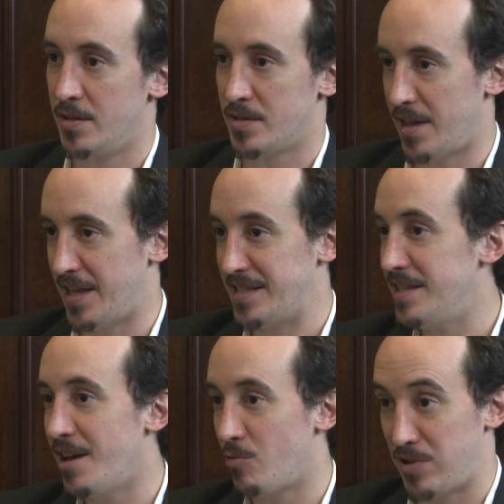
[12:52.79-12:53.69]
O sea,
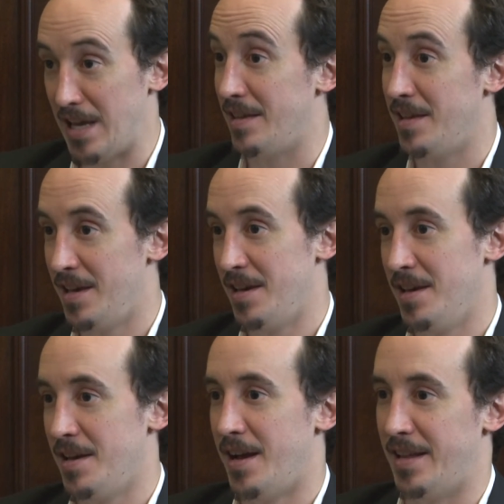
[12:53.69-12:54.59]
decida usted
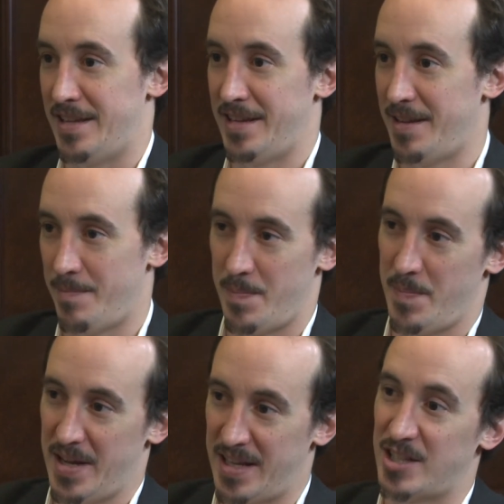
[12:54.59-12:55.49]
ante este
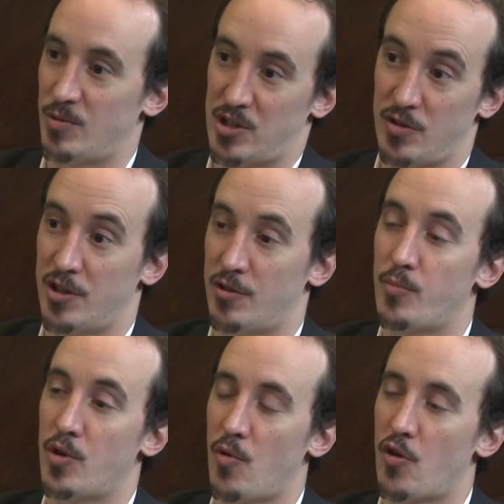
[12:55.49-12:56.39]
esta situación de no
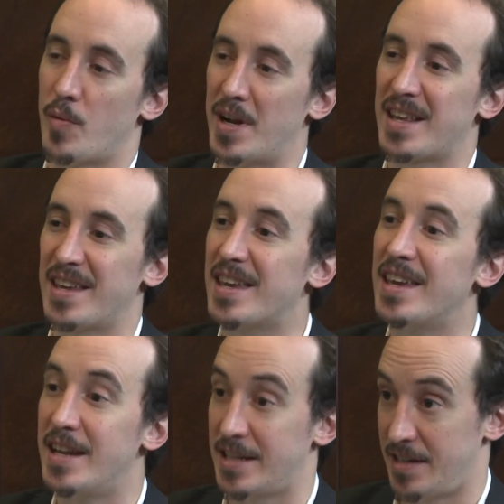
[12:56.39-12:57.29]
pudimos cobrar, ¿qué
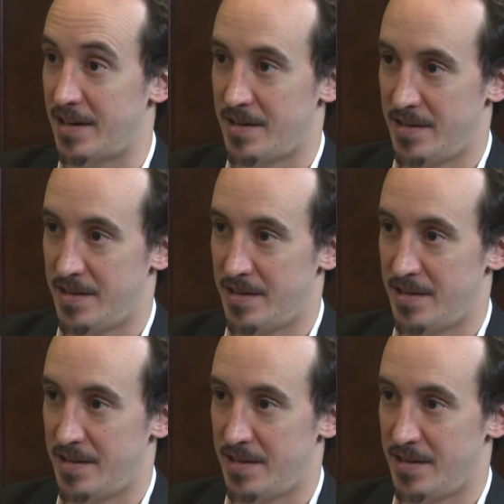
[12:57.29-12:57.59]
quiere hacer?